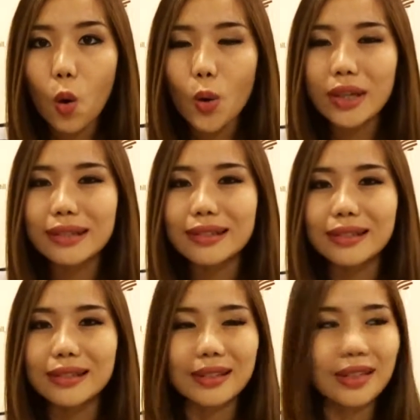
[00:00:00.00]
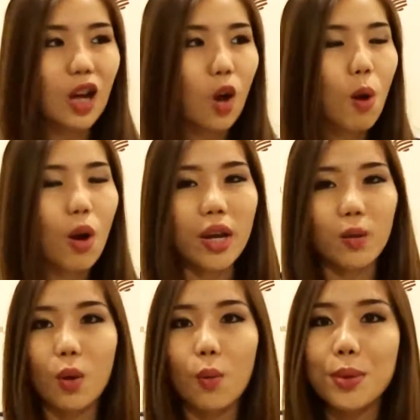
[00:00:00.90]
คนอื่นที่เขามองเห็น
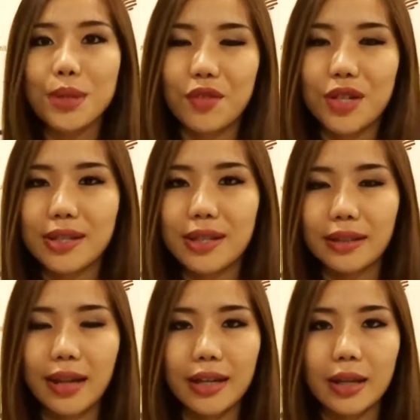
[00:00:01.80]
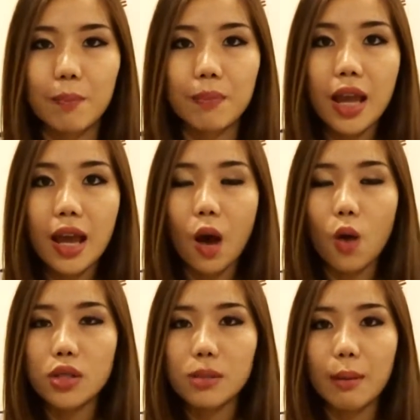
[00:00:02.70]
ว่าเราพูดภาษาฝรั่งเศสได้เนี่ย เขา
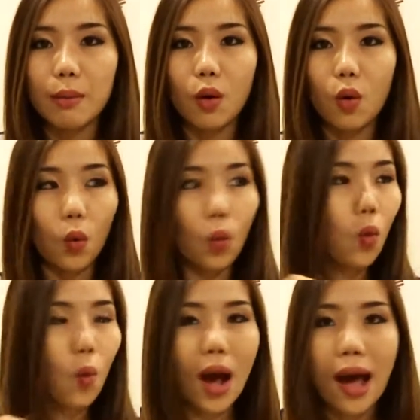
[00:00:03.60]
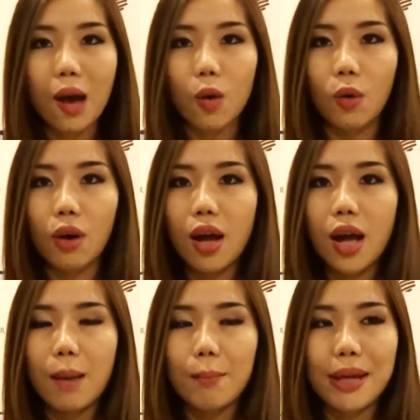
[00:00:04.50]
จะแบบ อู้ว้าว
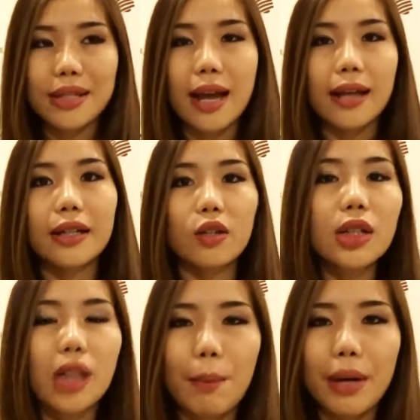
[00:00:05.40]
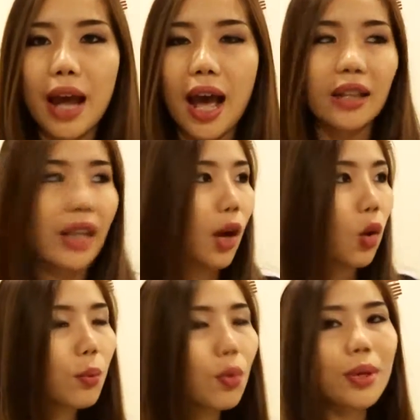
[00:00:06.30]
ภาษาอังกฤษก็คือธรรมดา แต่
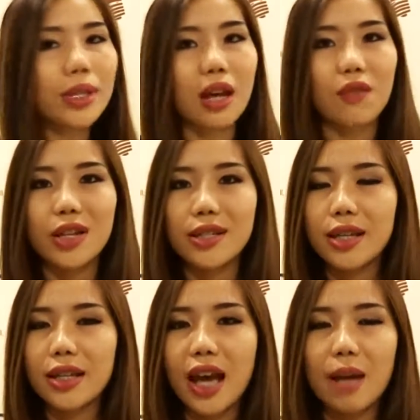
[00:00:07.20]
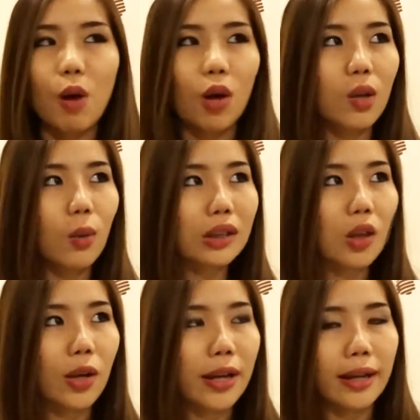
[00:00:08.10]
คุณพูดภาษาฝรั่งเศสได้ บอกเลยว่าต
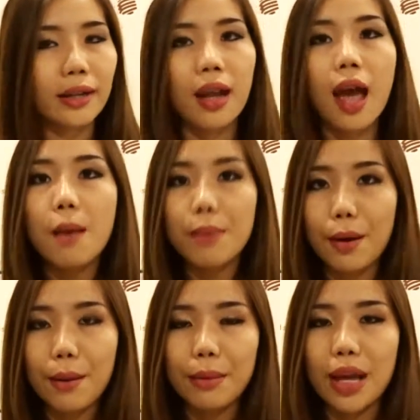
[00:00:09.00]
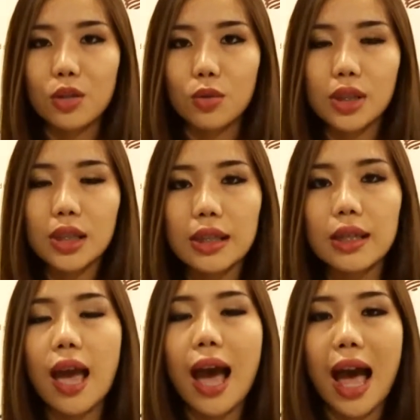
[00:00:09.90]
อนนั้น แพรวทำงานอยู่ที่
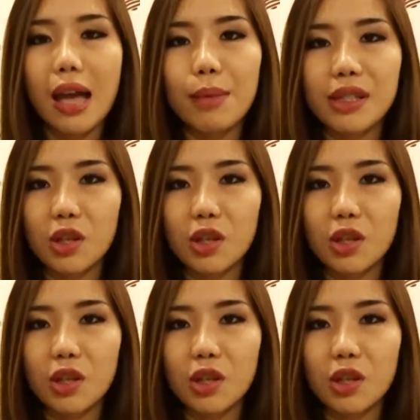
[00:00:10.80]
Ibis